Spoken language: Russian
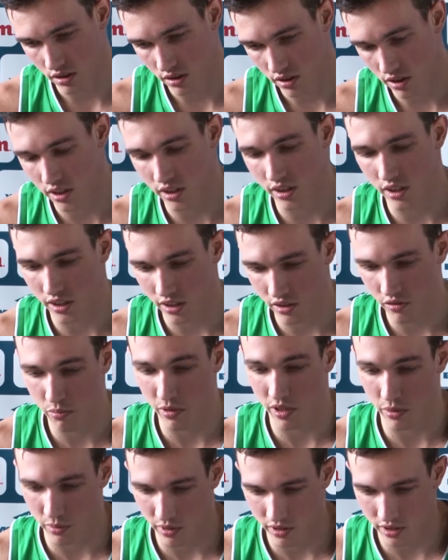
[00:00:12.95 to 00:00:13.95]
Даже, наверное, не в
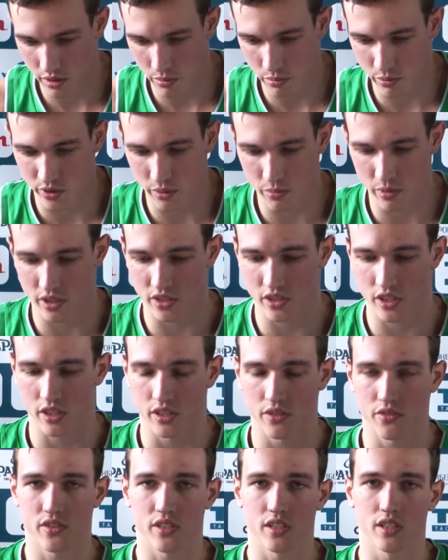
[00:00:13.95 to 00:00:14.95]
первой половине, а на
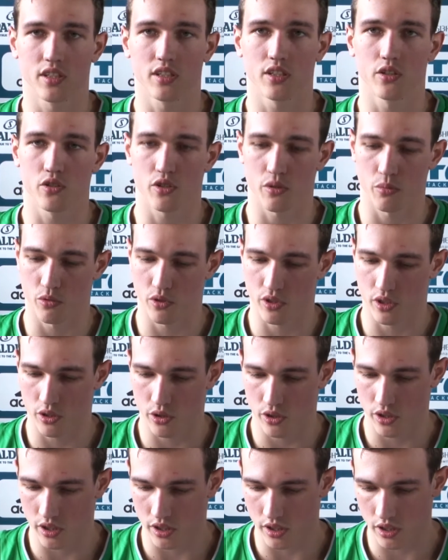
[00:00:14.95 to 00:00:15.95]
протяжении всей игры очень много
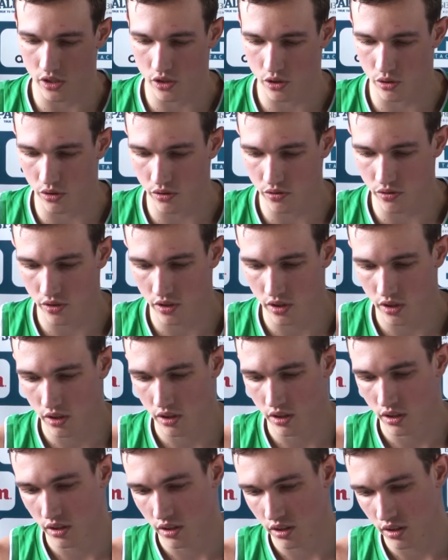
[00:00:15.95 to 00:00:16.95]
легких очков,
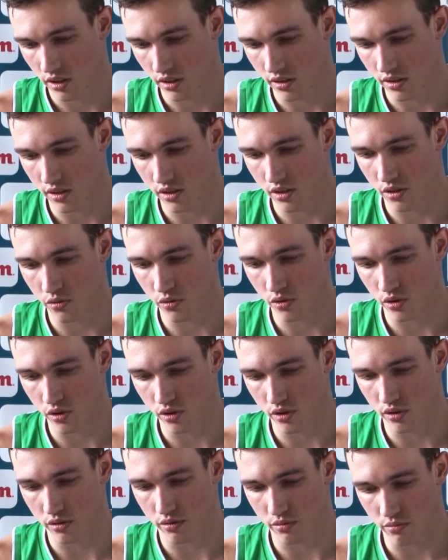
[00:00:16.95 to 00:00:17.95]
из-за
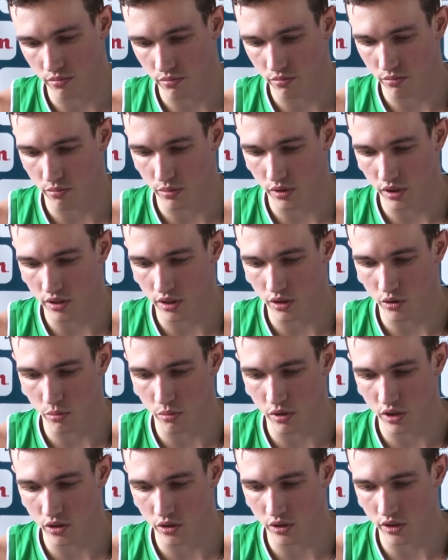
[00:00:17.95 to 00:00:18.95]
чего был такой
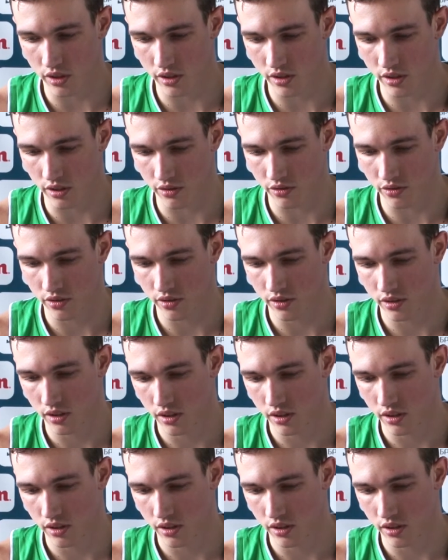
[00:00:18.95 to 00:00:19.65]
большой разрыв.